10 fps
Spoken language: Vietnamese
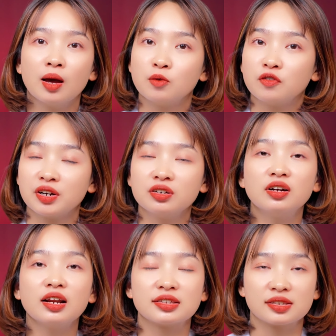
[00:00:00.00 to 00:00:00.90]
Một phần
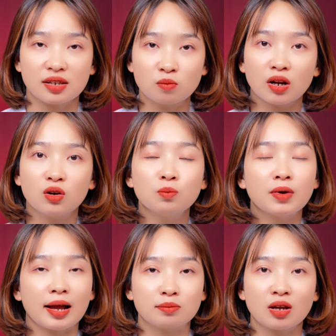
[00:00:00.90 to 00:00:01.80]
nữa là trong cái lúc
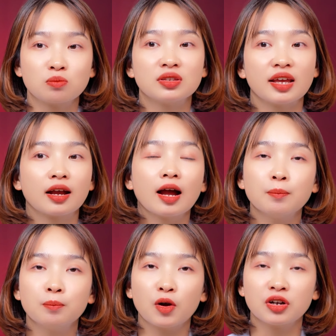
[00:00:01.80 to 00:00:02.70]
mà khám trong như thế
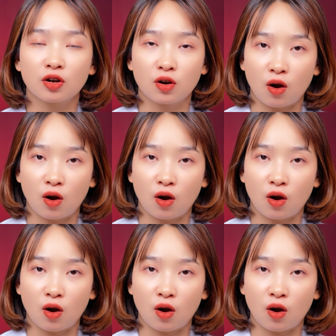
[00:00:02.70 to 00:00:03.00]
các mọi người